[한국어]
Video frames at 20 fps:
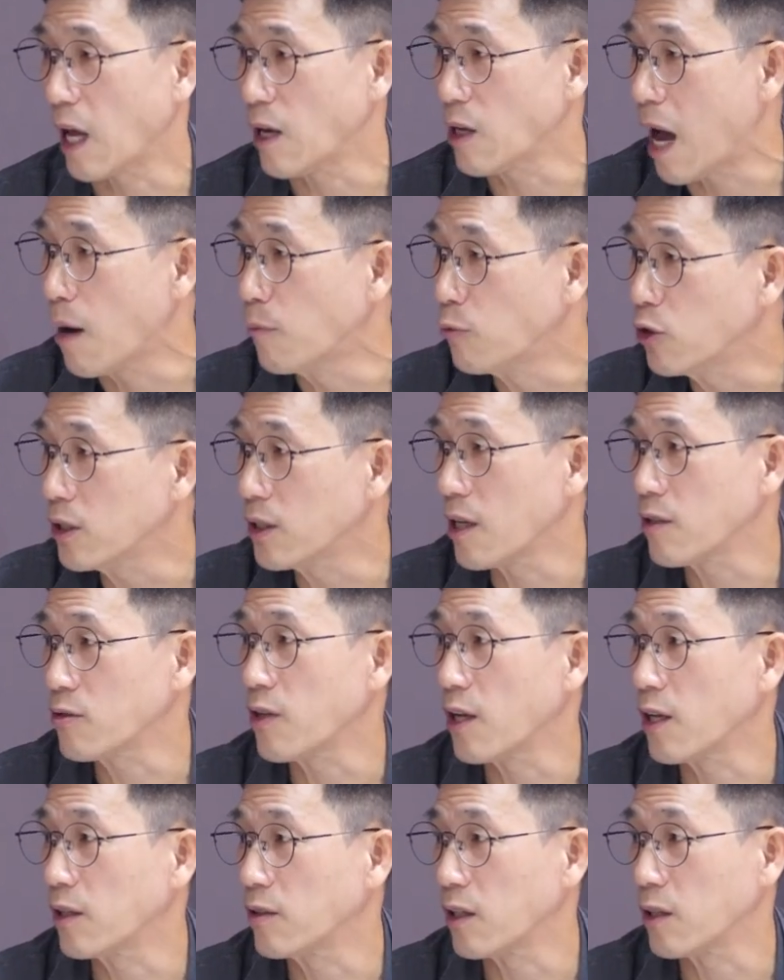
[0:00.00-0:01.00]
아무리
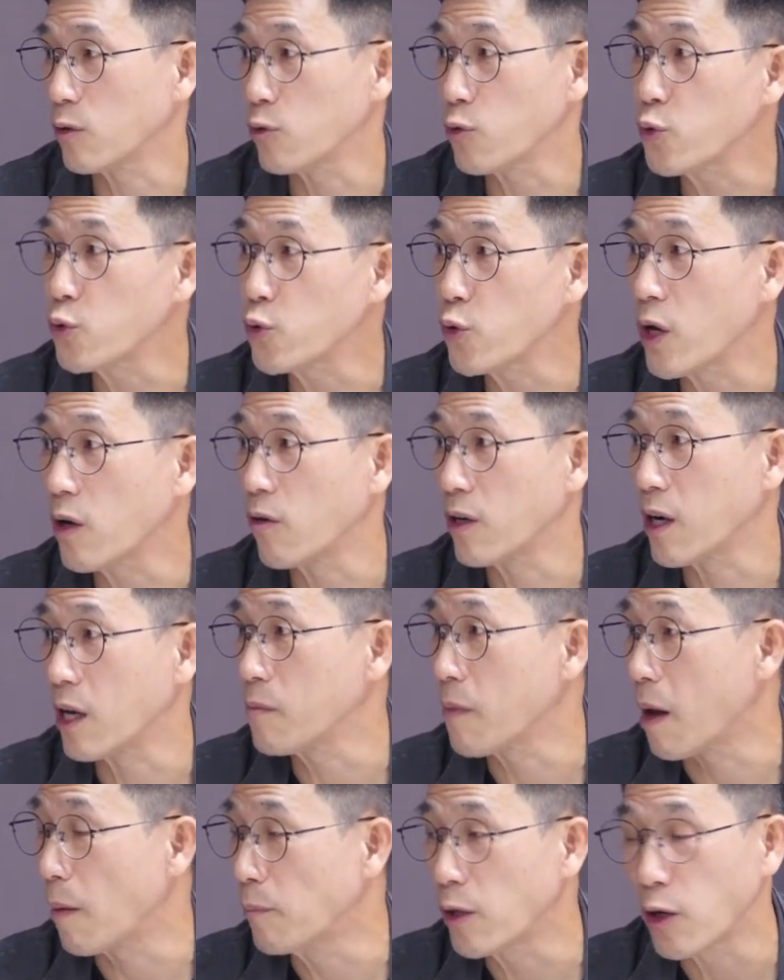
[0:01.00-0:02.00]
다수다 하더라도 소수의 권한을
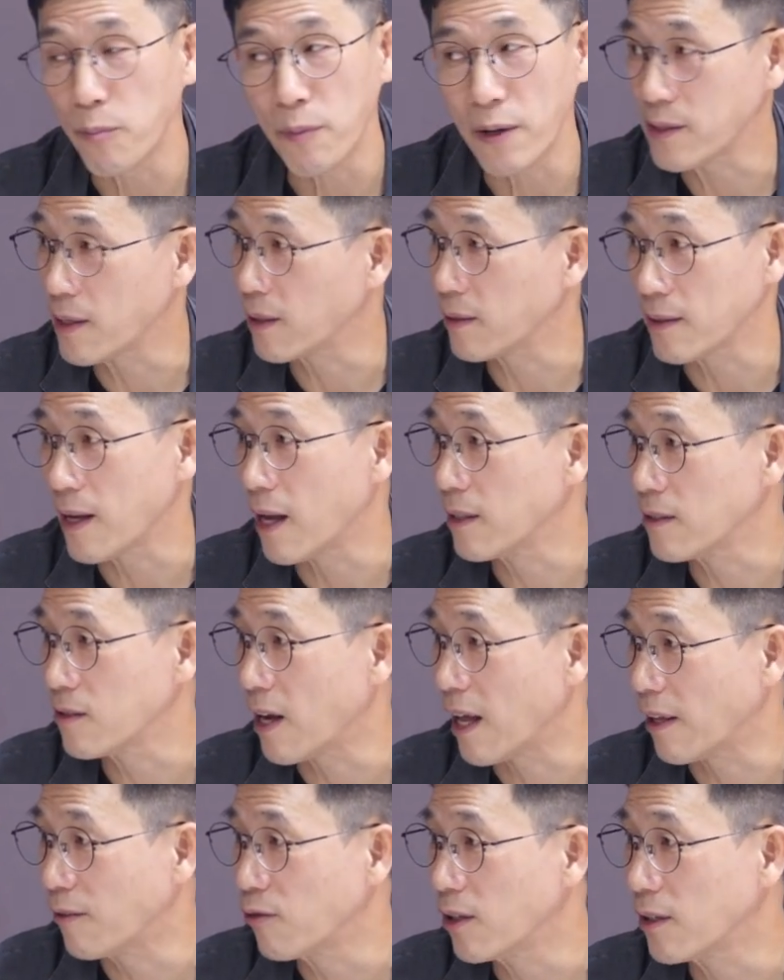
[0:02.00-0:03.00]
마음대로 뺏어가서는
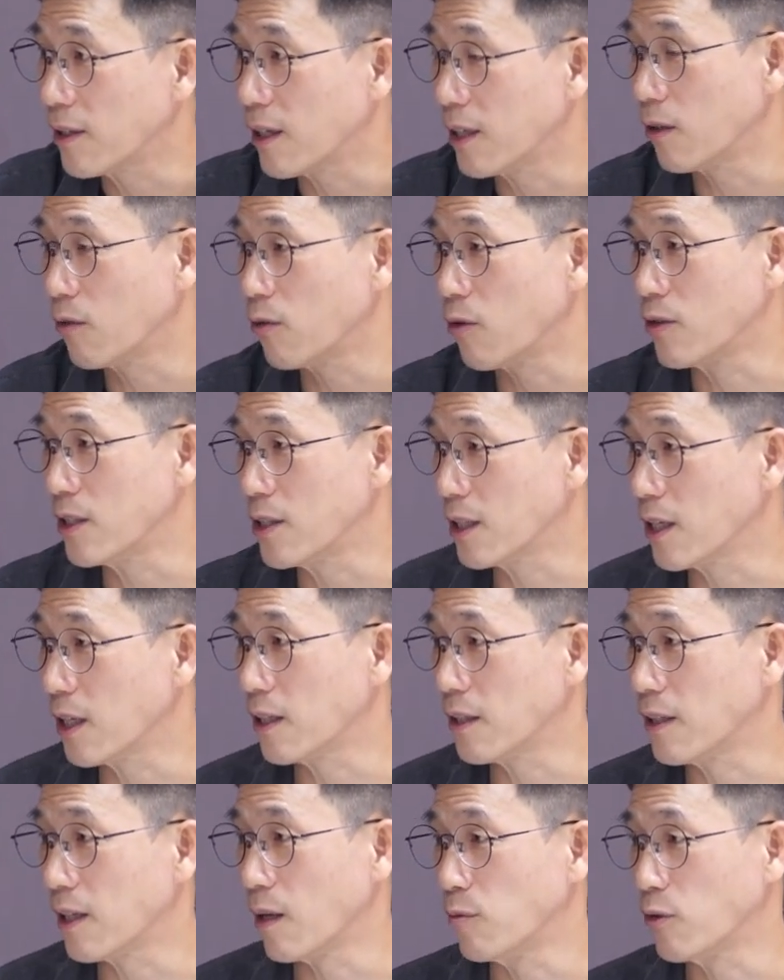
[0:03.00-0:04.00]
안 된다 이런 원칙이기
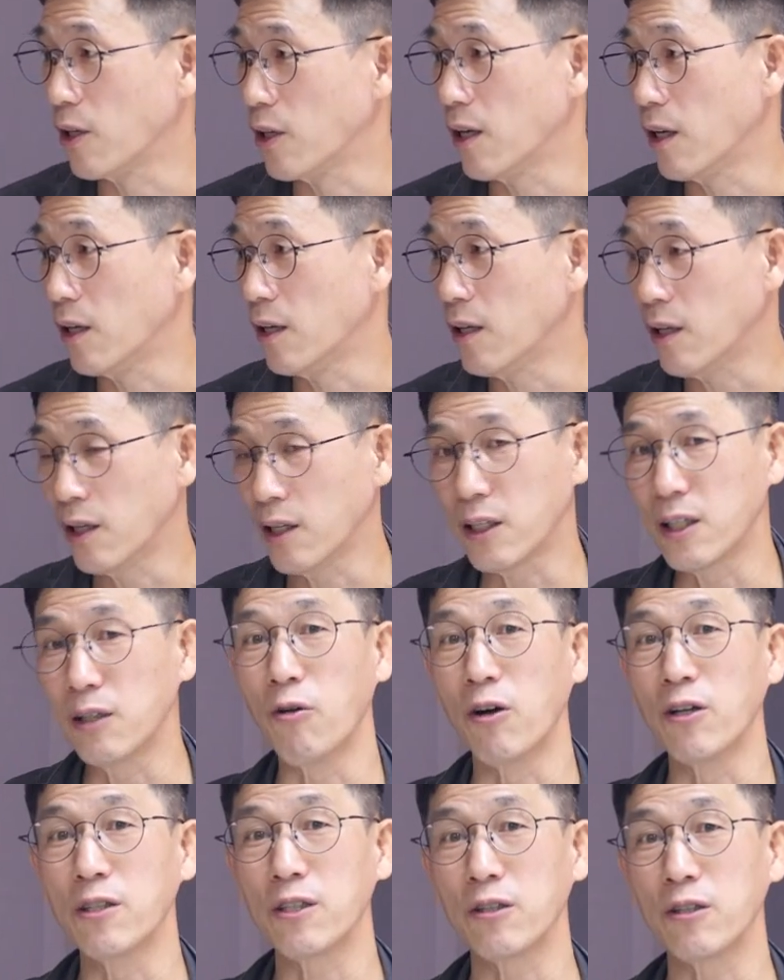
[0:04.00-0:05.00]
때문에 그
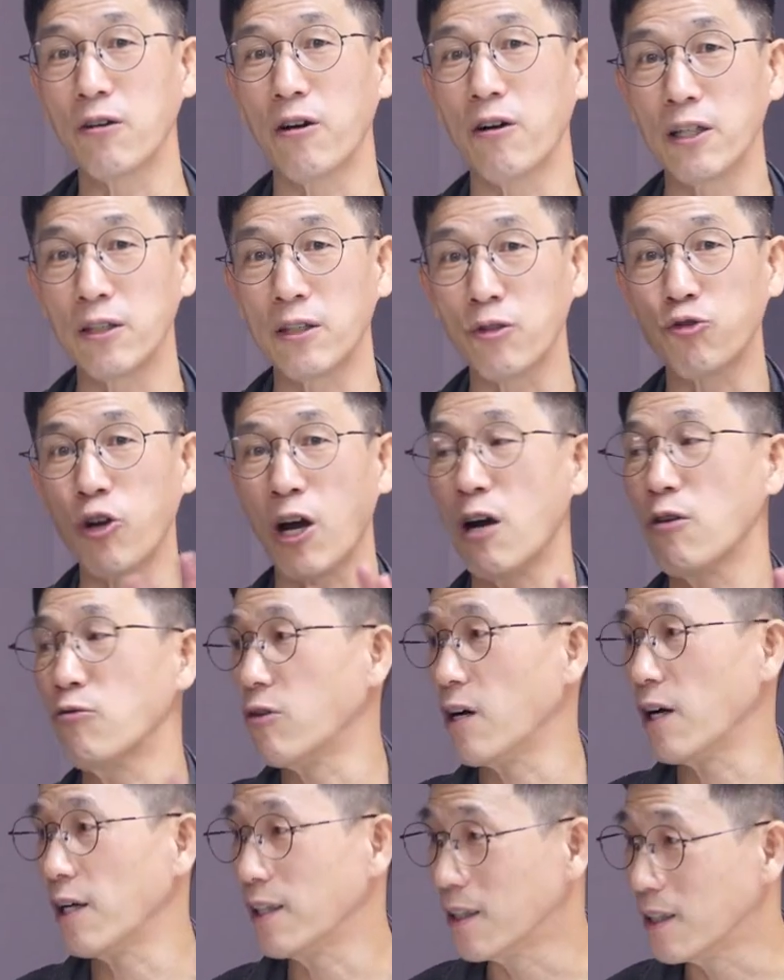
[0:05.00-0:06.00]
원칙과에 이제
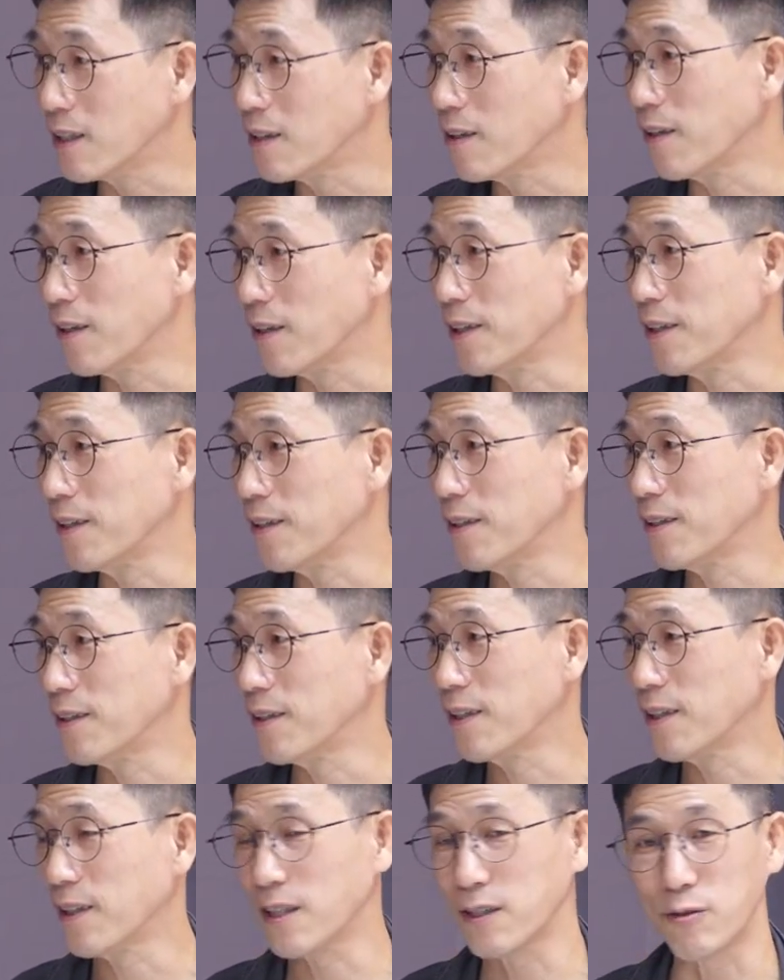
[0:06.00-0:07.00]
좌우가 있는 거예요.
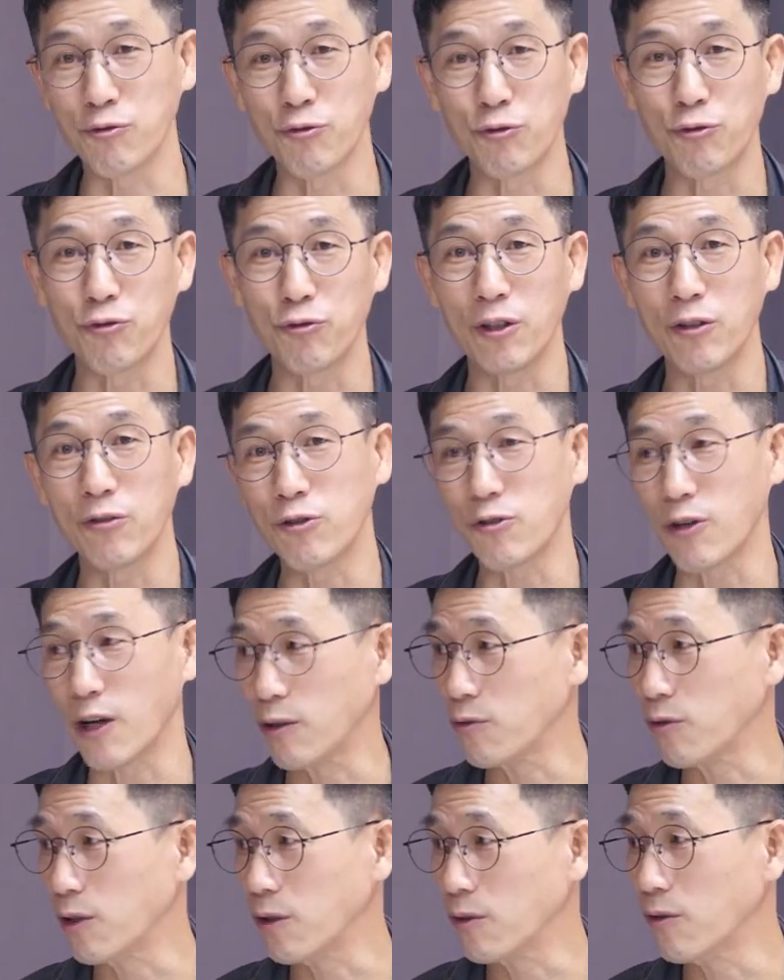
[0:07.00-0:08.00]
그래서 우도 있고
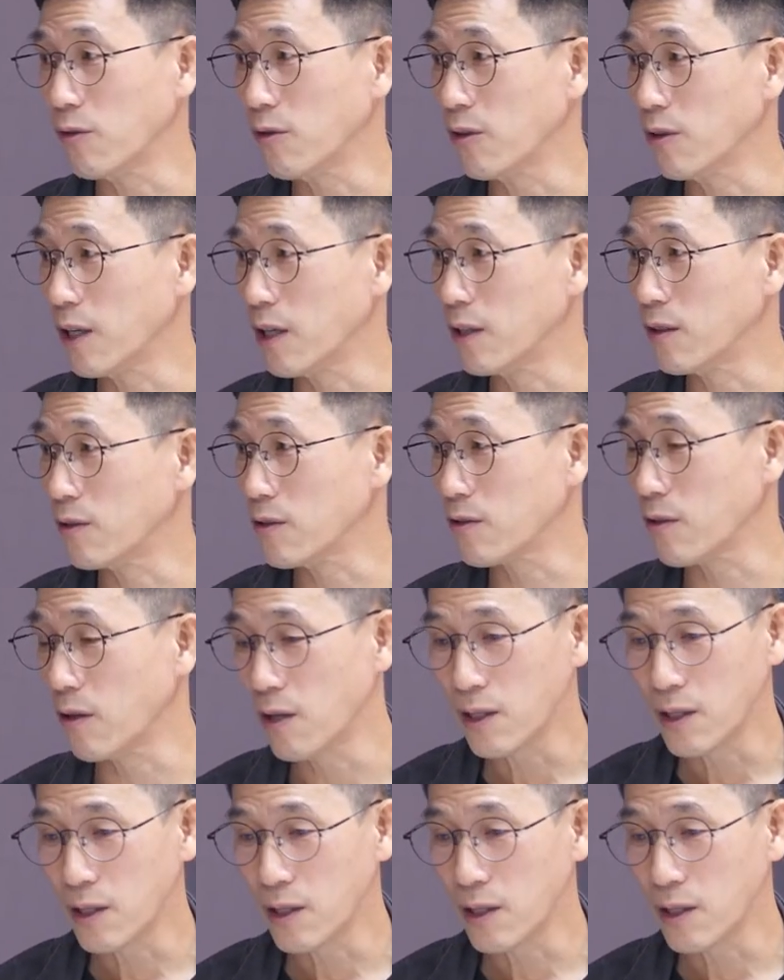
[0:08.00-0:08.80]
좌도 있고 예를 들어서